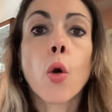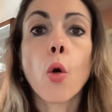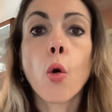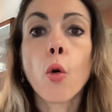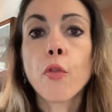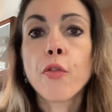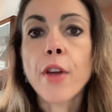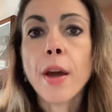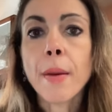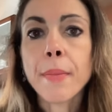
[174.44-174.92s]

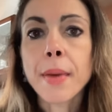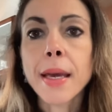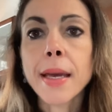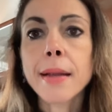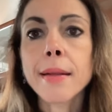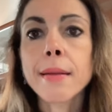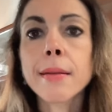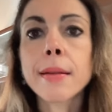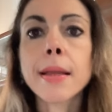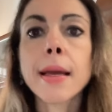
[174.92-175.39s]

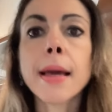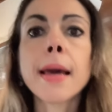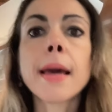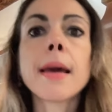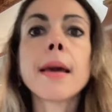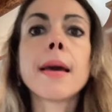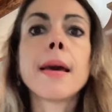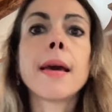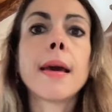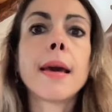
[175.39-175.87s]

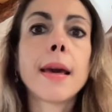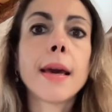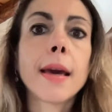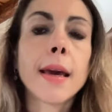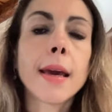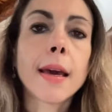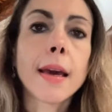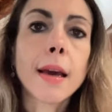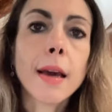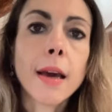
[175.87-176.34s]
Ovviamente, eh,